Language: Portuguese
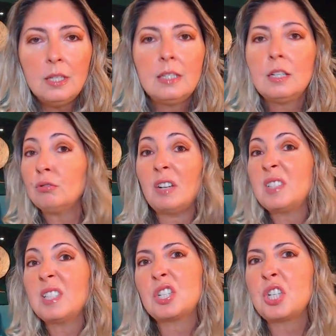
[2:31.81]
e que eu
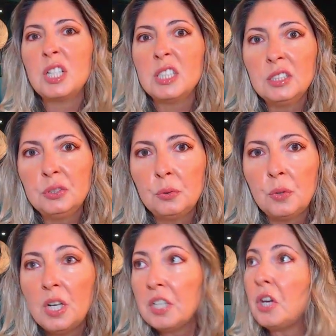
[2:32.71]
estava
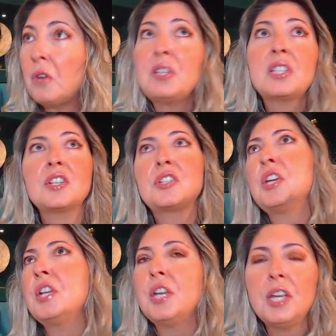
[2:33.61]
exagerando que eu
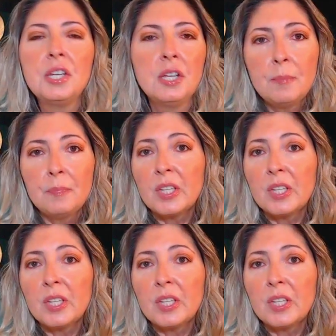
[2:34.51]
exagerei,